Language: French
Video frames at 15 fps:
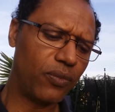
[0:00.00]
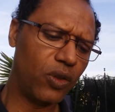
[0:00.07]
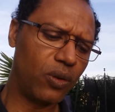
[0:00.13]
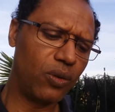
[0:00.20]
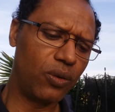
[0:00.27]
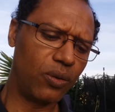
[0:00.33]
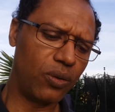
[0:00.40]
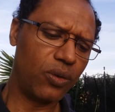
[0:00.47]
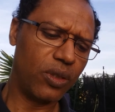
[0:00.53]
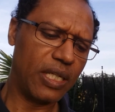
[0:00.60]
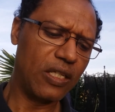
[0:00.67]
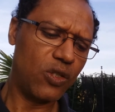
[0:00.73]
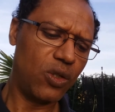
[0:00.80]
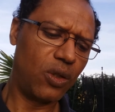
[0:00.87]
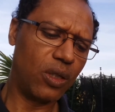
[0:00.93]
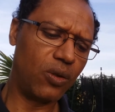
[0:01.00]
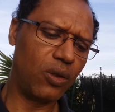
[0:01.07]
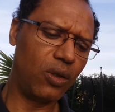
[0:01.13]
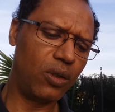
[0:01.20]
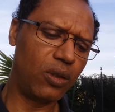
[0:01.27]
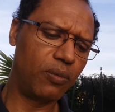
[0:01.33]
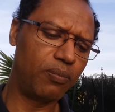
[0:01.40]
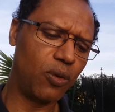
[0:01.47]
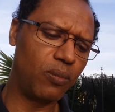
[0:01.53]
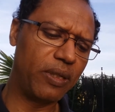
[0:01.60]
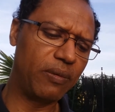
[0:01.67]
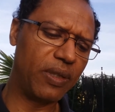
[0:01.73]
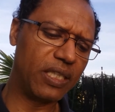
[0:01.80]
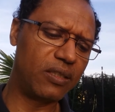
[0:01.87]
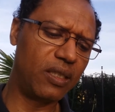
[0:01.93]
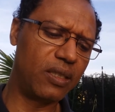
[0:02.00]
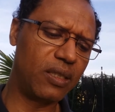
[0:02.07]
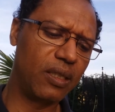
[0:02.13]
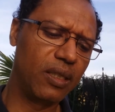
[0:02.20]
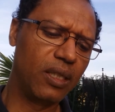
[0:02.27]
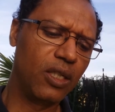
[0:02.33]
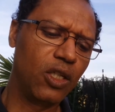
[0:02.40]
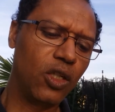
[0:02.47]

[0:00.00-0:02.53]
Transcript: euh, question encore problématique,